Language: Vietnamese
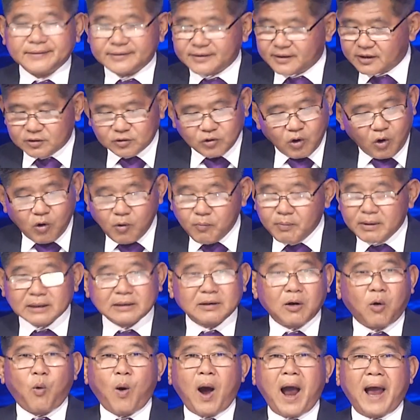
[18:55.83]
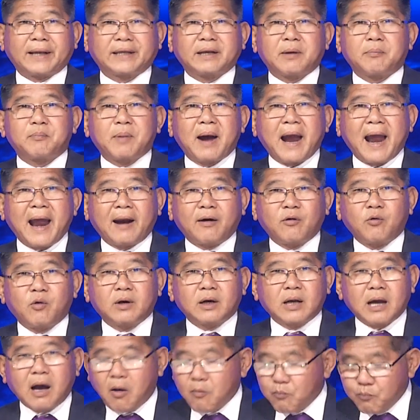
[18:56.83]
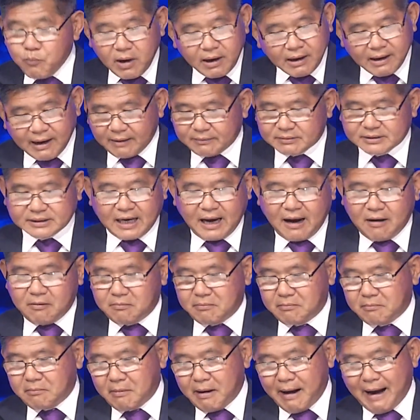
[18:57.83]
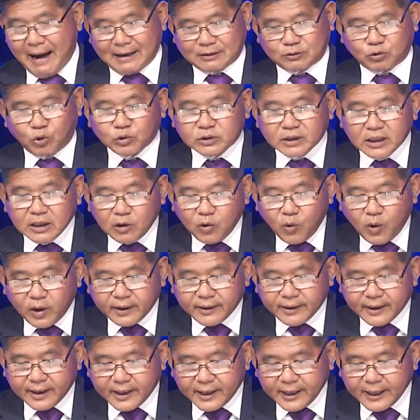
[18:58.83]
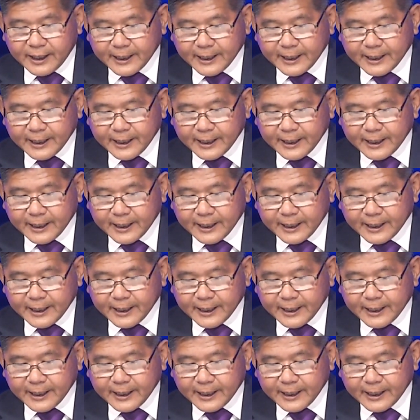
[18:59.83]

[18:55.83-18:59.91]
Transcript: Tôi cũng bị tàu hỏa nhập ma luôn, không biết làm sao mà tôi tin luôn.